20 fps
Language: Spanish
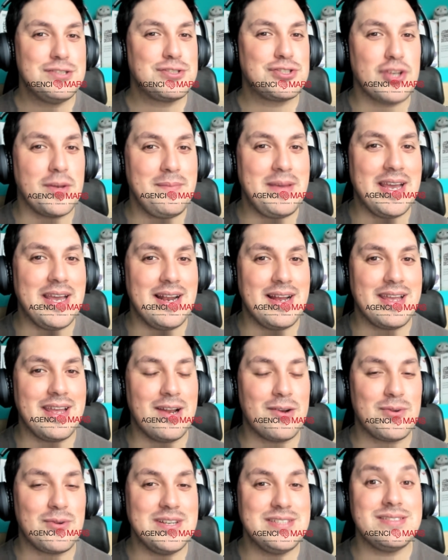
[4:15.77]
Soy Miguel
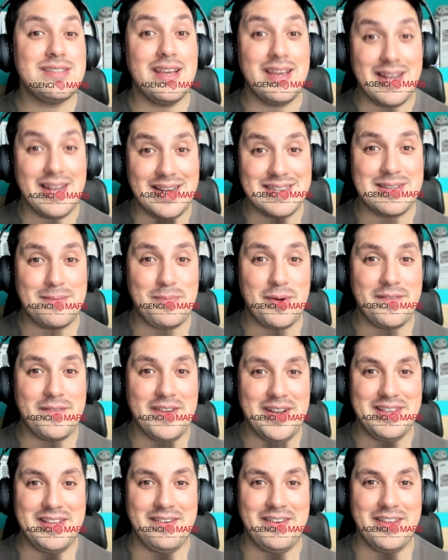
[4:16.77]
Ángel Ruiz y gracias por
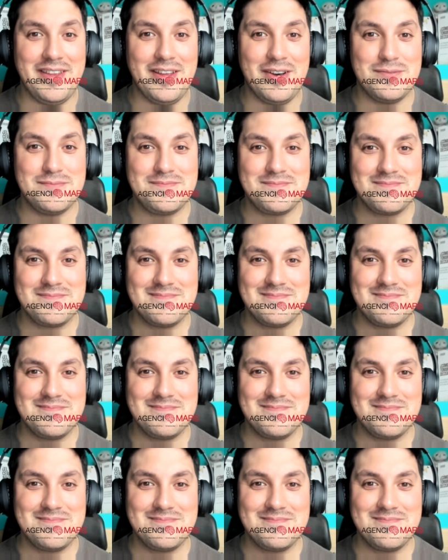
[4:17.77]
ver este video.